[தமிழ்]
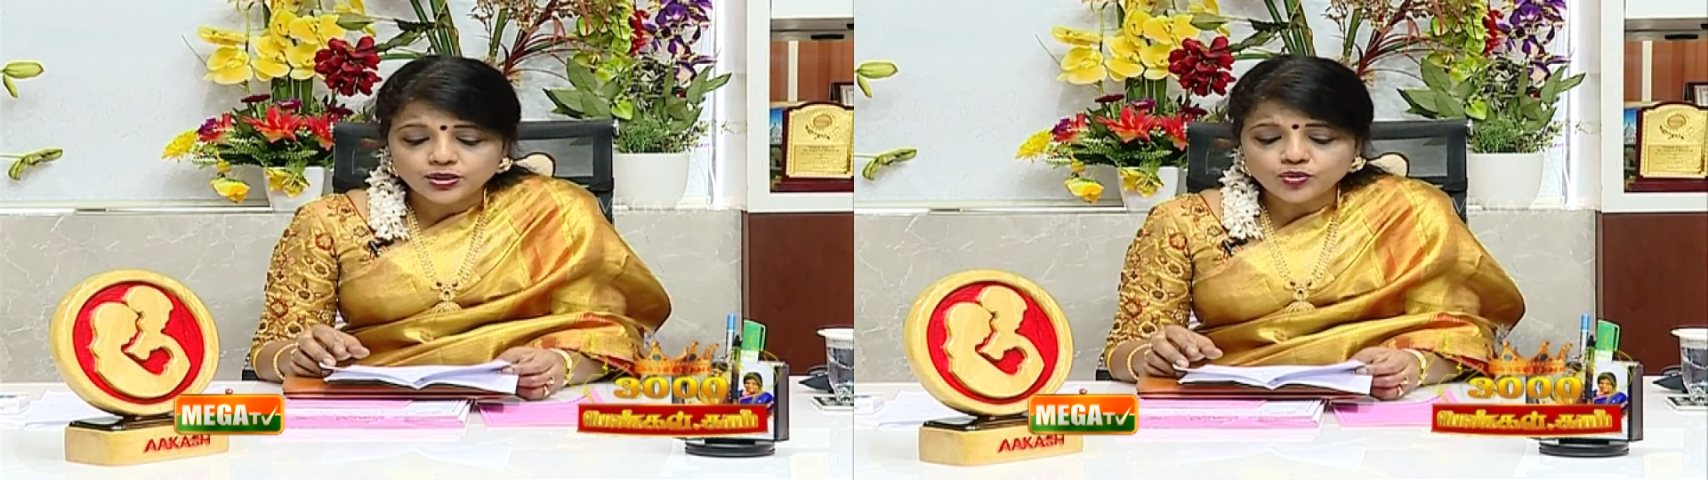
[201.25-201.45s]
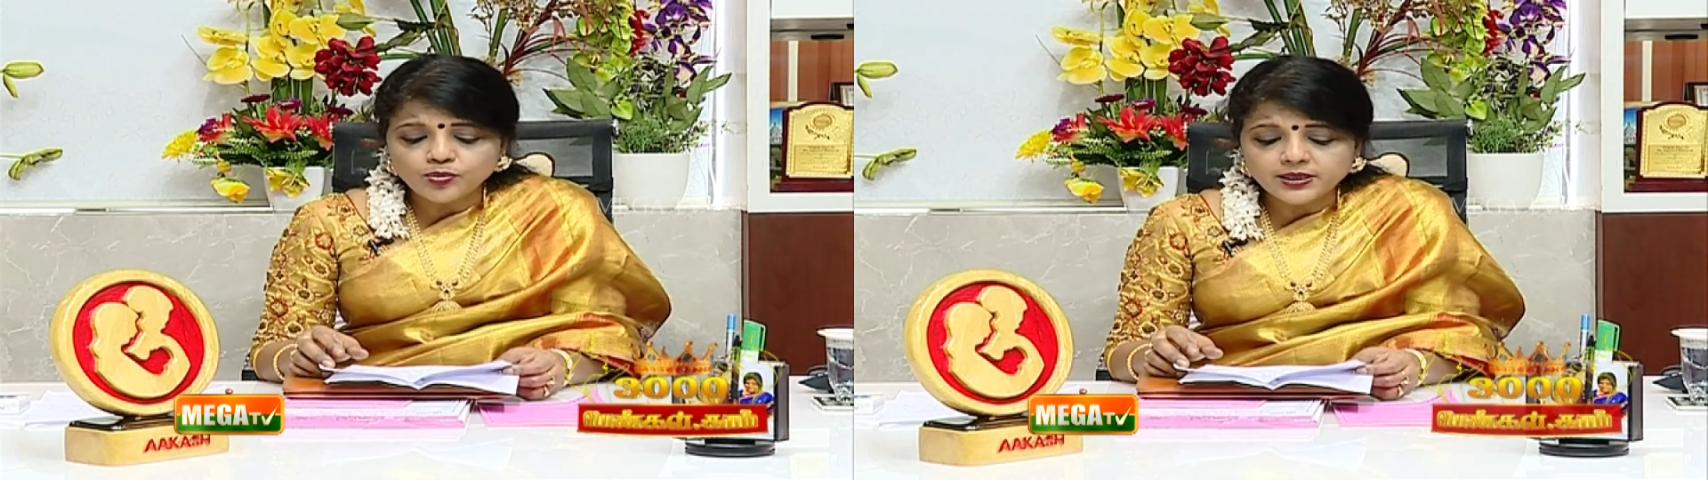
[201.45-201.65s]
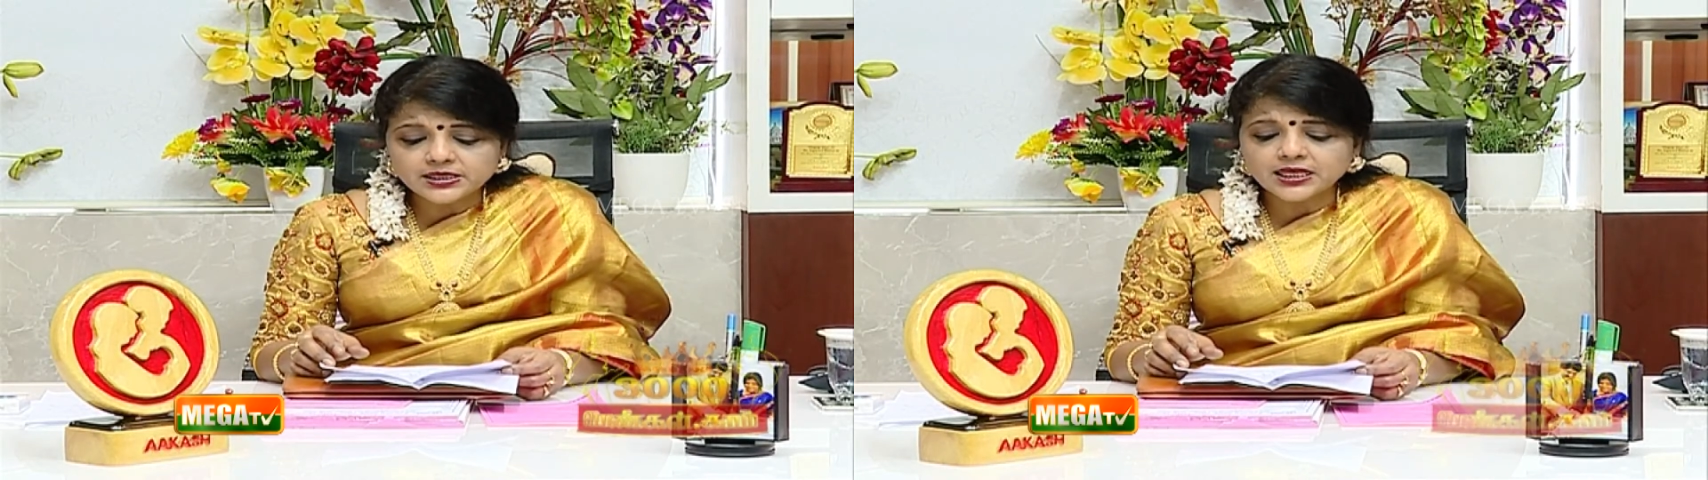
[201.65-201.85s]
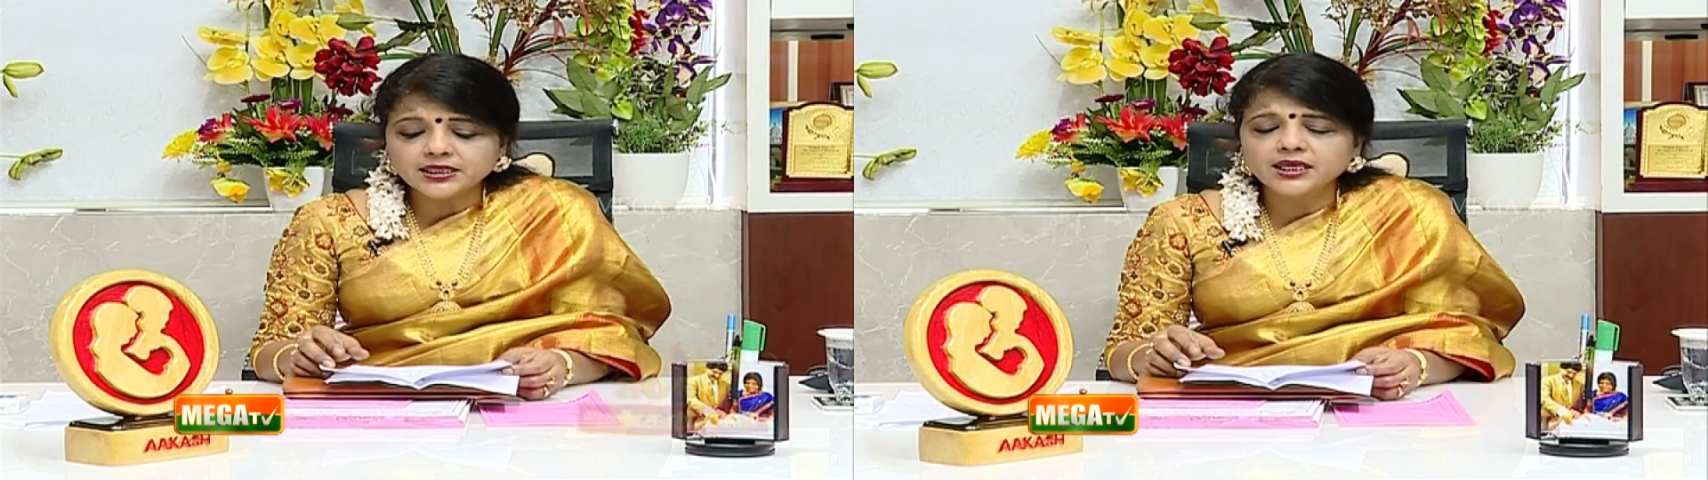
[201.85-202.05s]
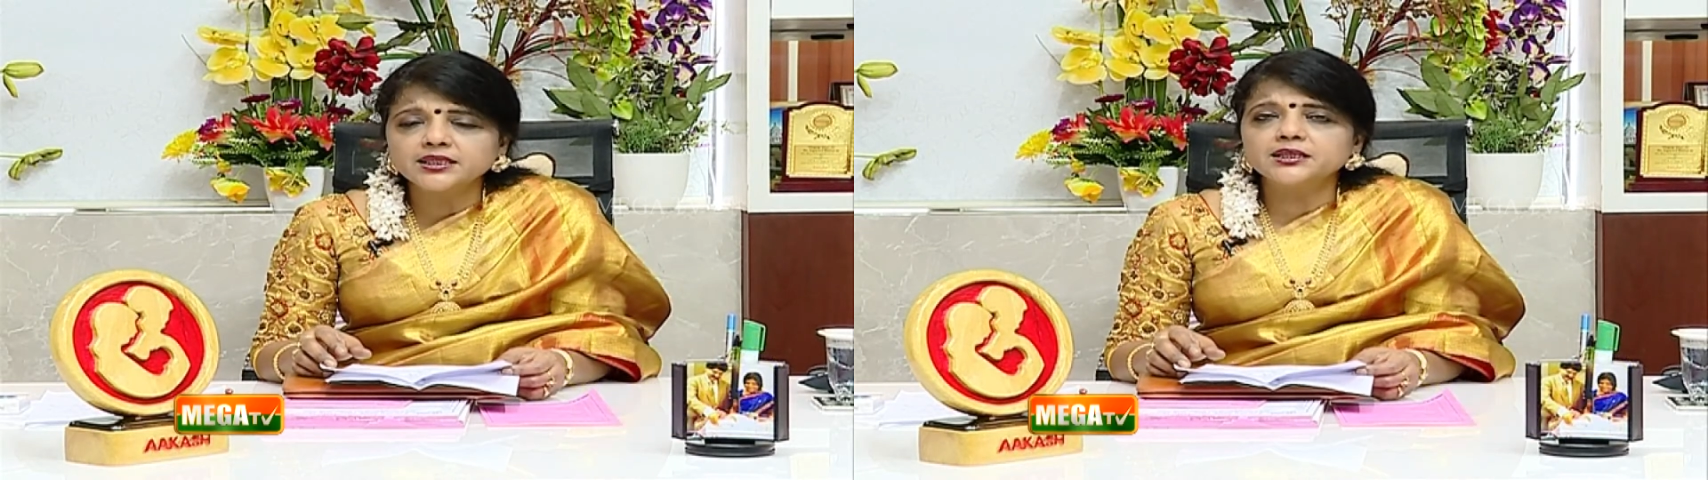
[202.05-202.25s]
டூ
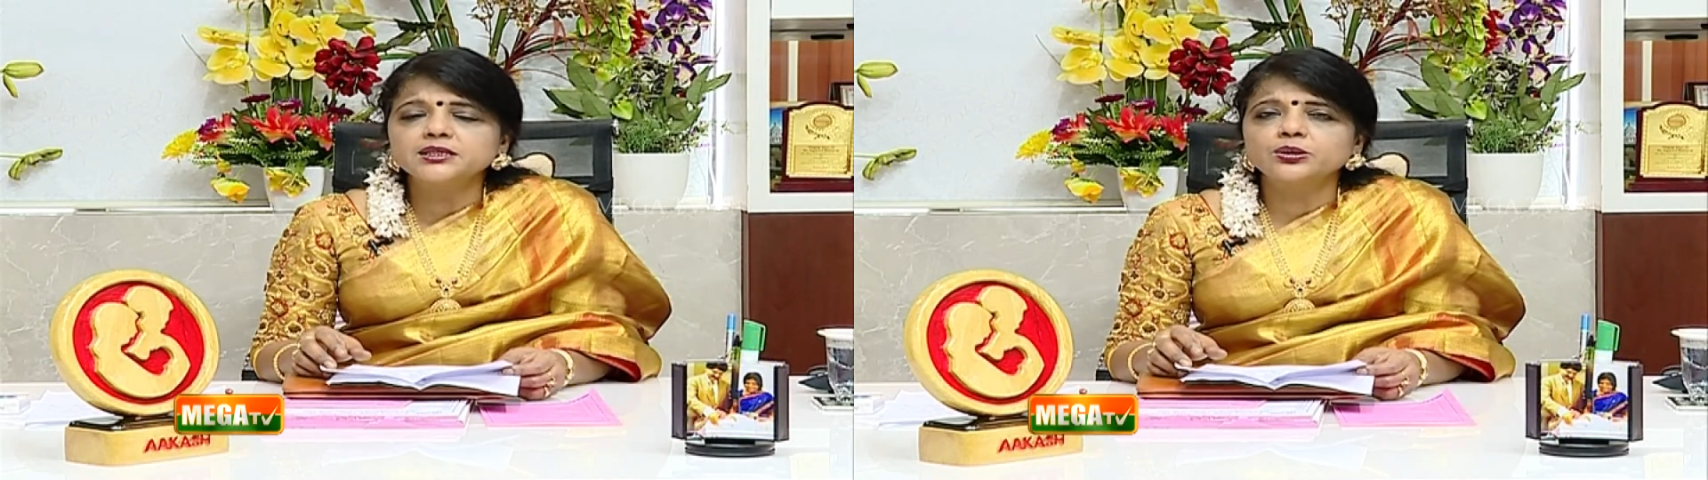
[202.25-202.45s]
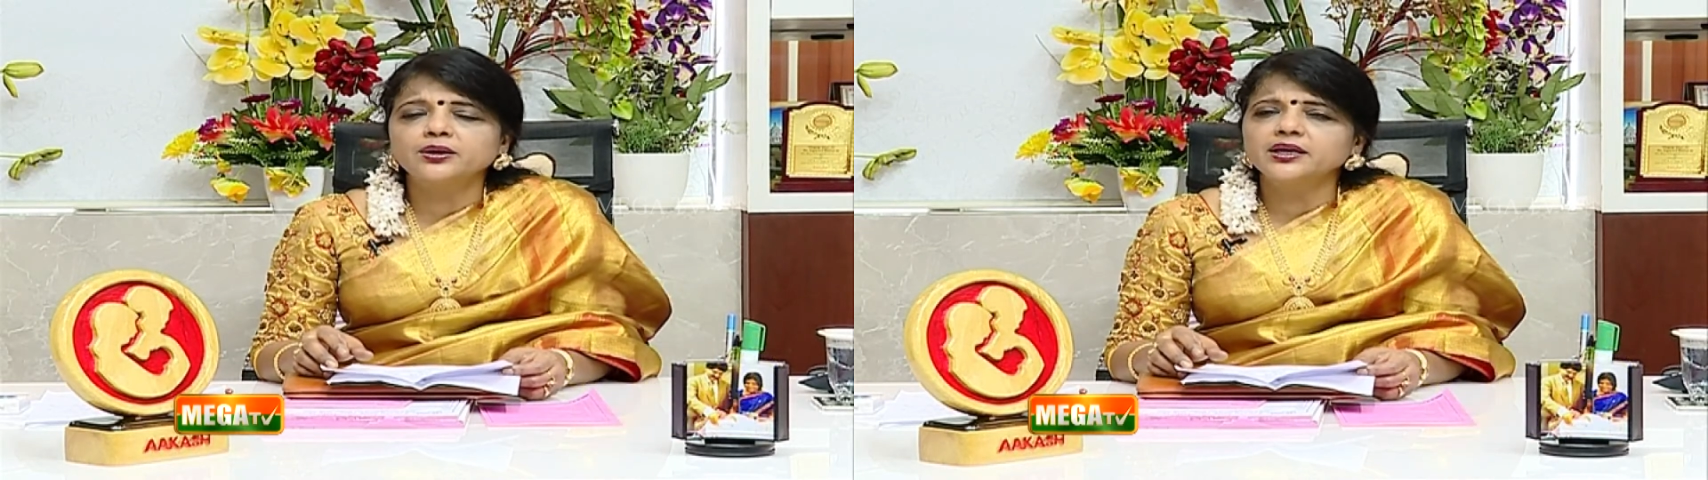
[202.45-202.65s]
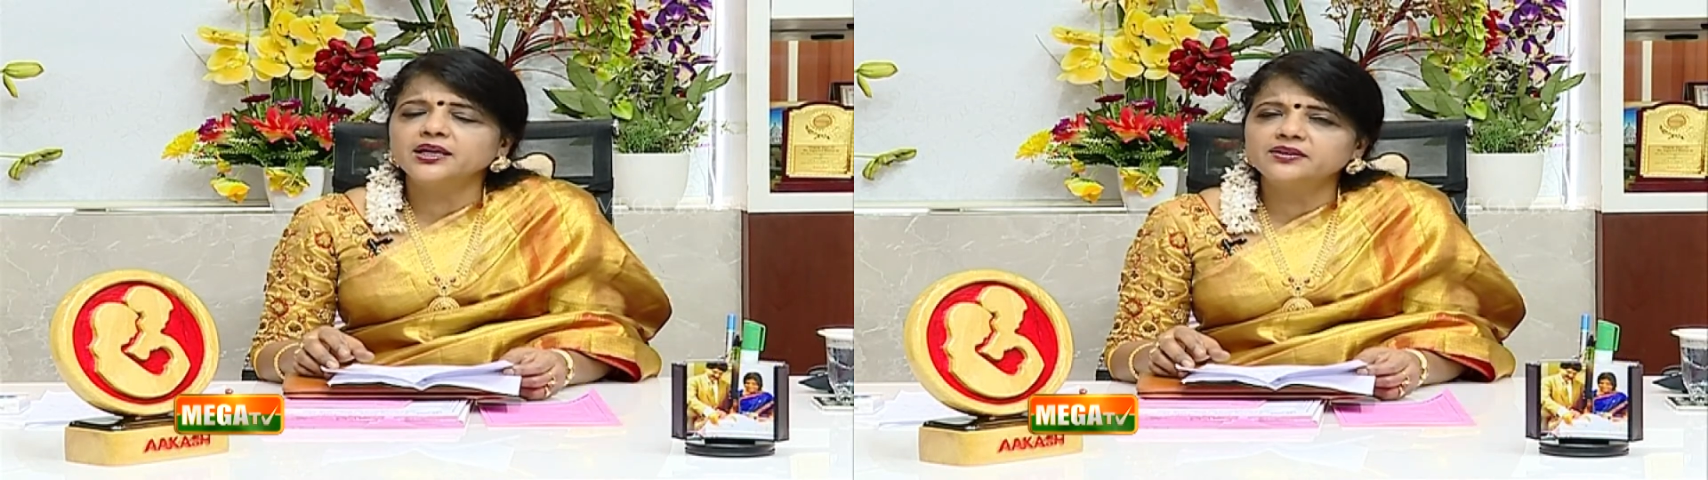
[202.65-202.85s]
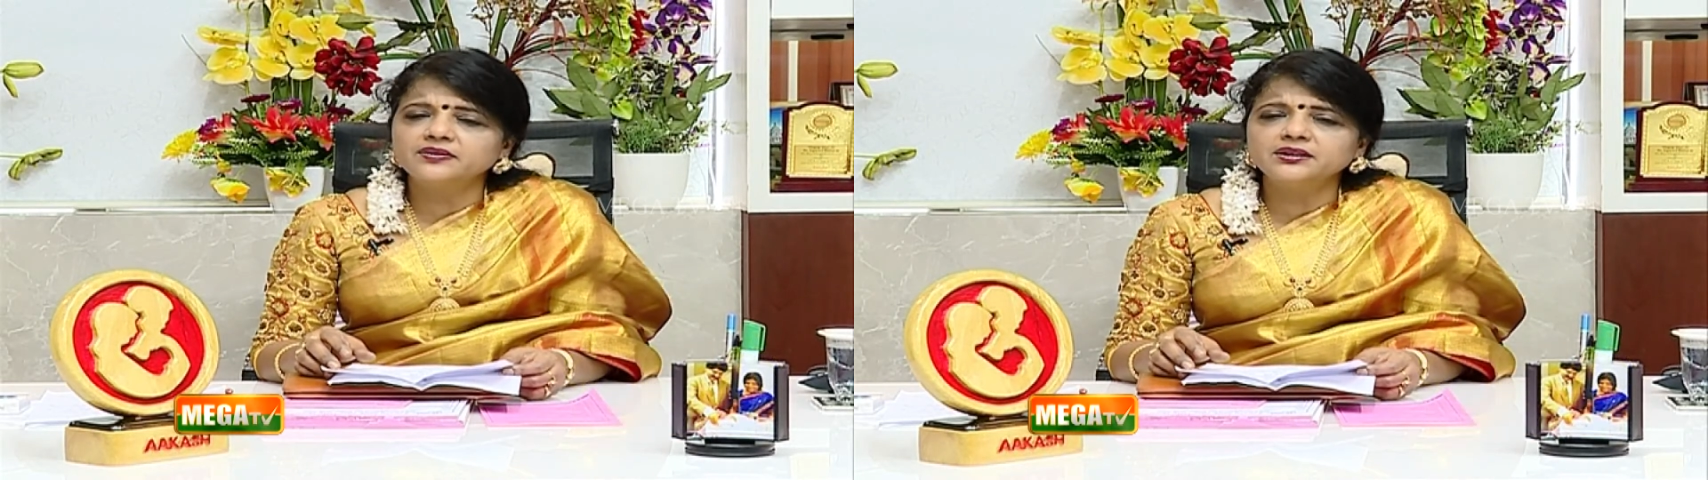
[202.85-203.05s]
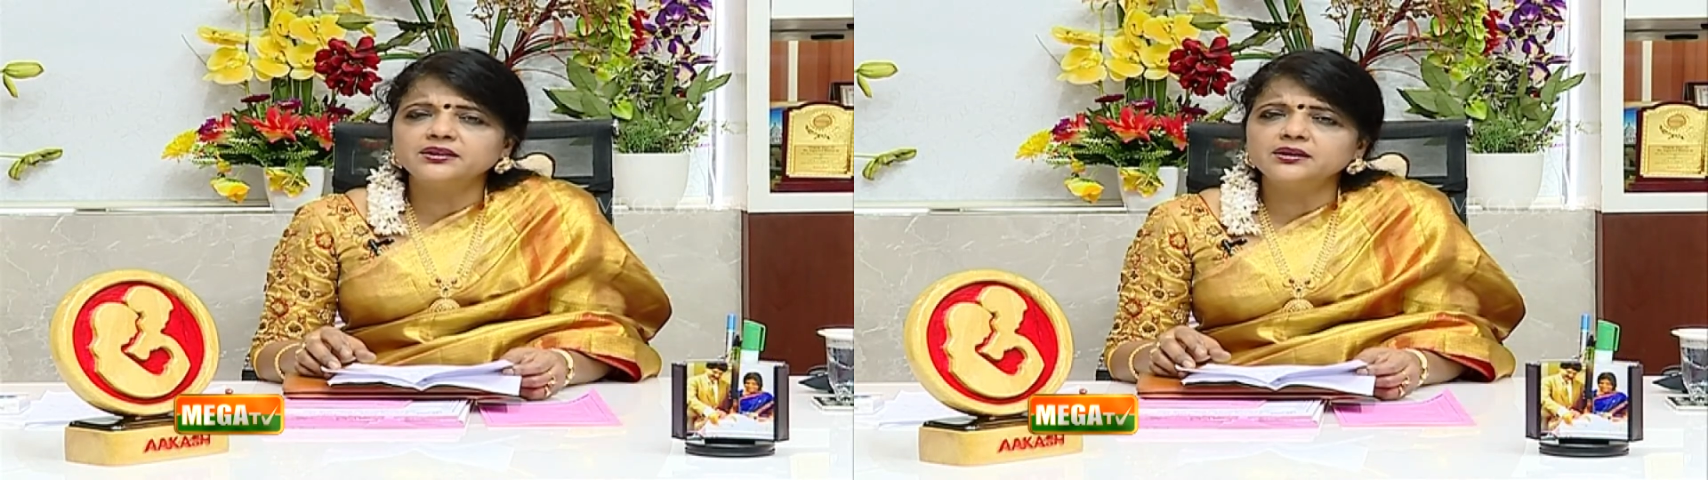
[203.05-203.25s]
மந்த்ஸில் தெரிந்ததுன்னு சொல்கிறீங்க இது
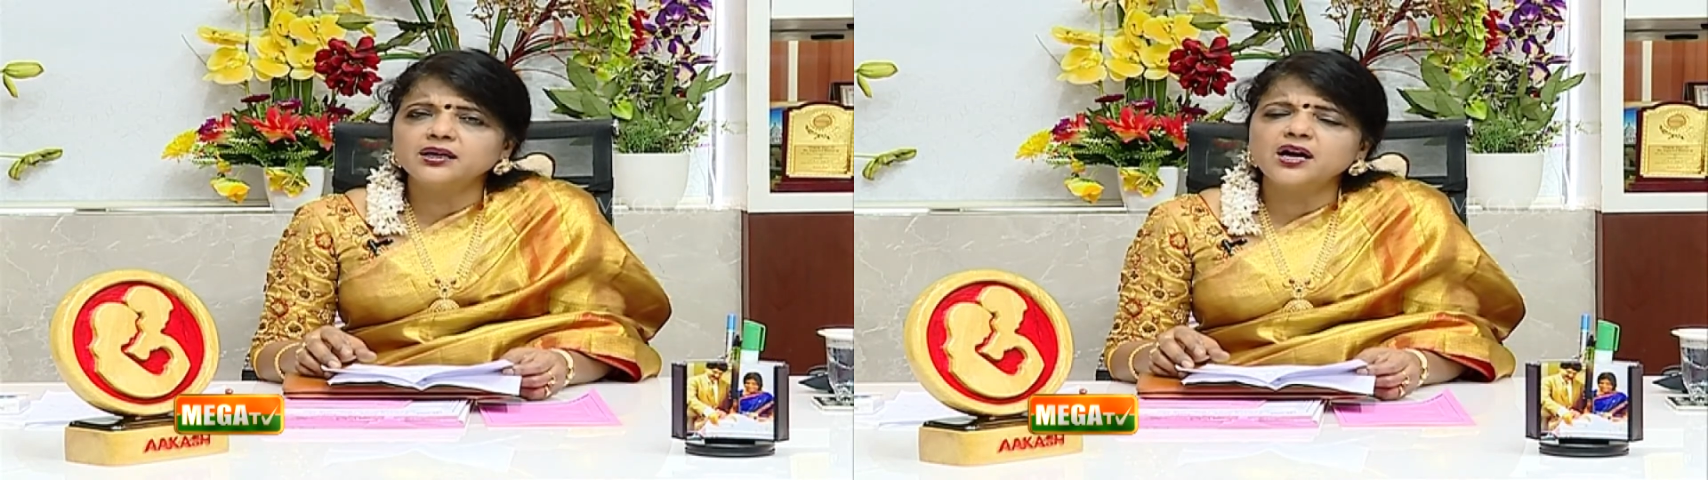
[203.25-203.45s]
வந்து